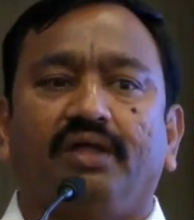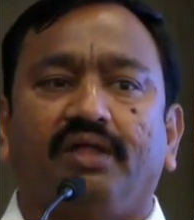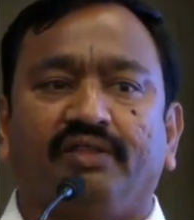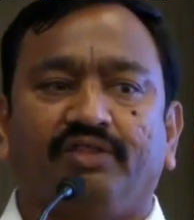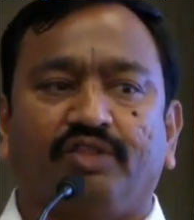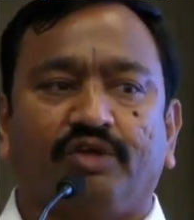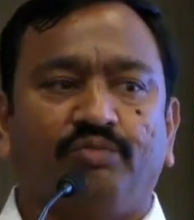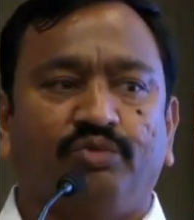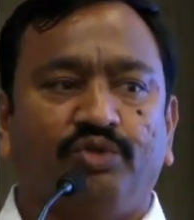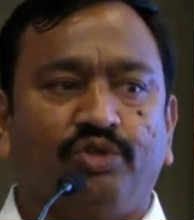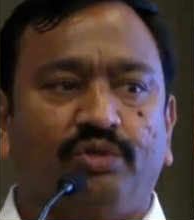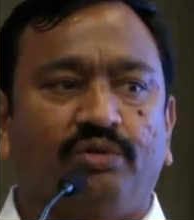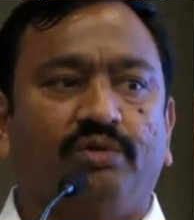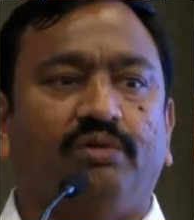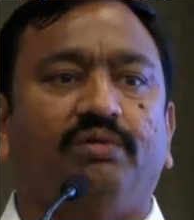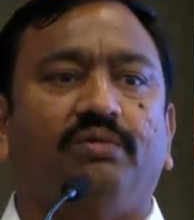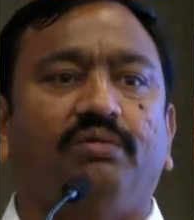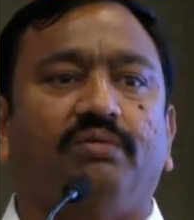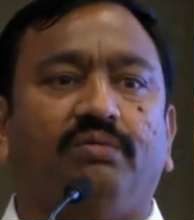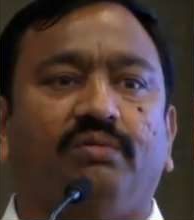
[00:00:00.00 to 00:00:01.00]
ఇంతకుముందు
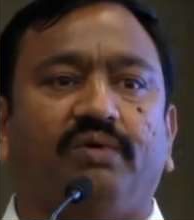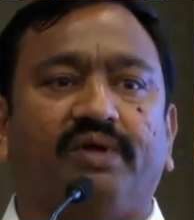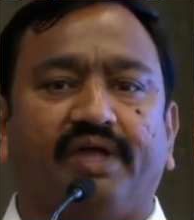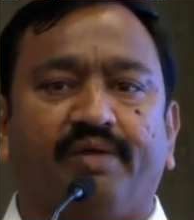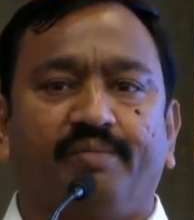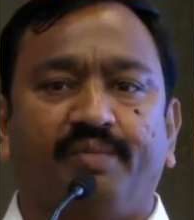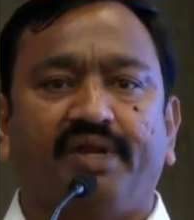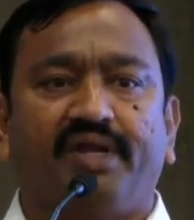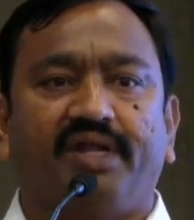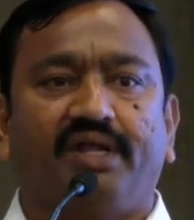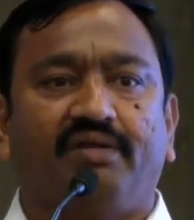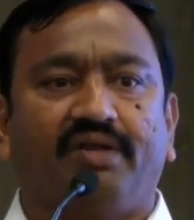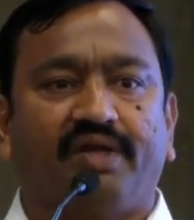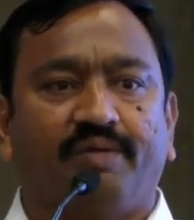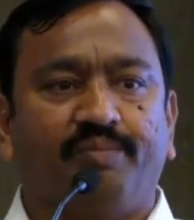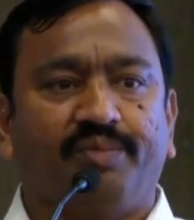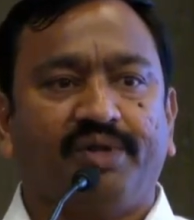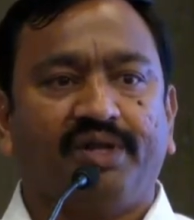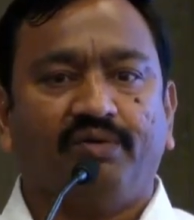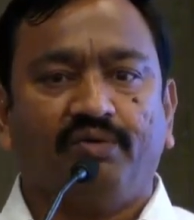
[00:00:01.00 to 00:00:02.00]
ఒక ఎమ్మెల్యేలు
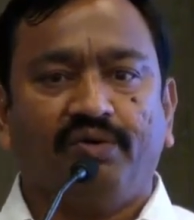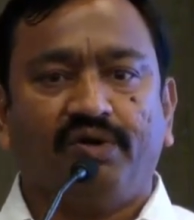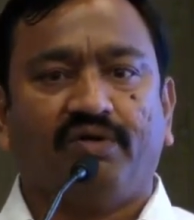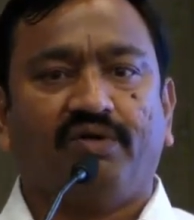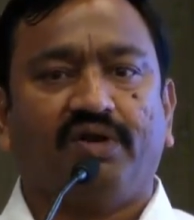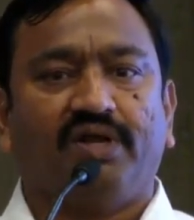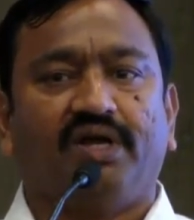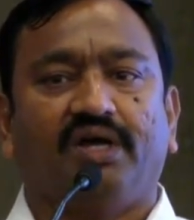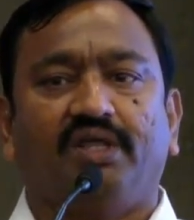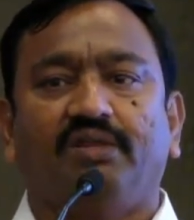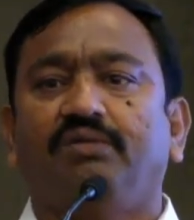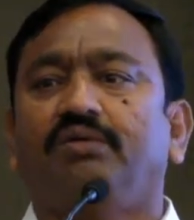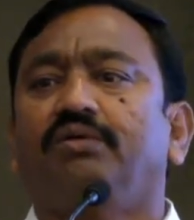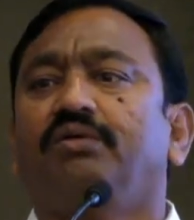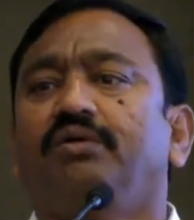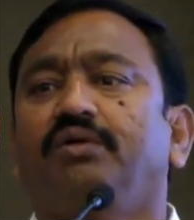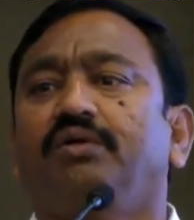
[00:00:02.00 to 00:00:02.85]
ఎంపీలు ఉండేవాళ్ళు కాదు